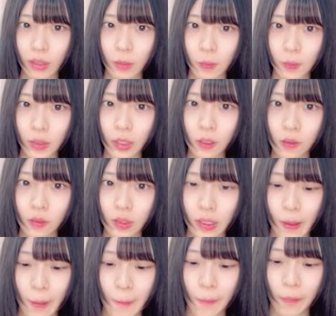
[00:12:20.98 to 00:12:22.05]
うん今日は
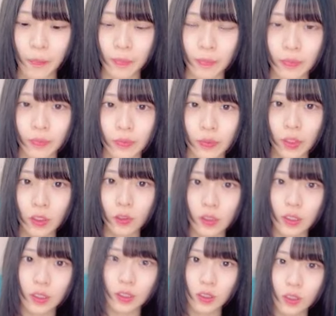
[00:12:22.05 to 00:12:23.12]
ね今日は
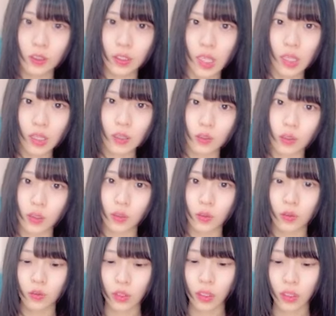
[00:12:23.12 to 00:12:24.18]
自炊チャンネルっていう
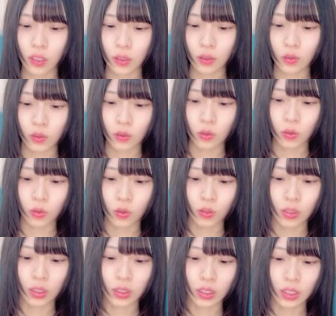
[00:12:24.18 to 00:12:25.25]
のねあの心
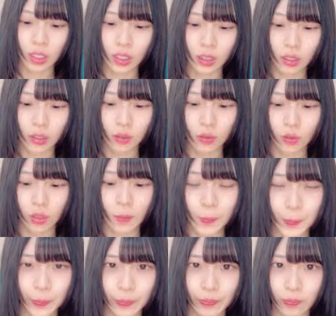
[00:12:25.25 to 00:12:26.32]
に誓っているので
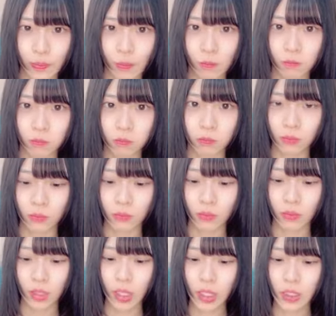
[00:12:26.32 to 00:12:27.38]

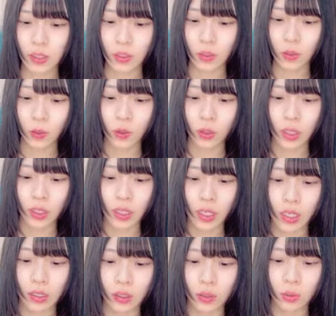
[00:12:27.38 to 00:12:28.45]
何作ろうか
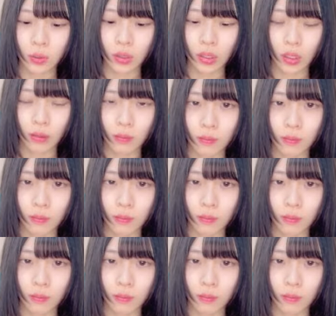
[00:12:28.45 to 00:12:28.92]
なって思って